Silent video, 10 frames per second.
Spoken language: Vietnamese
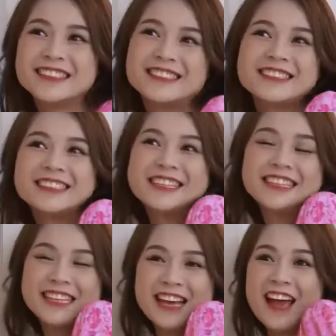Ừ.
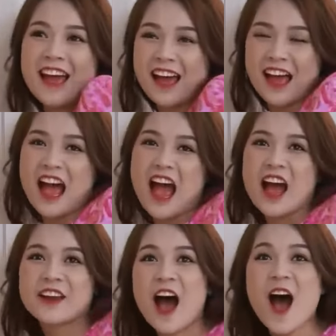
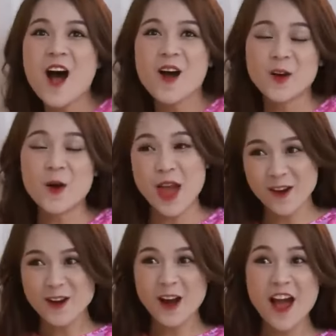Đó, cô
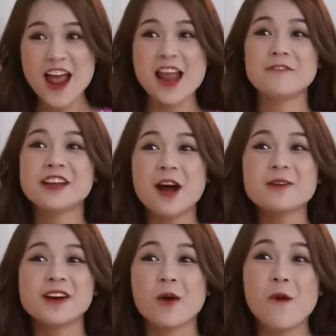giáo con nói làm phi công được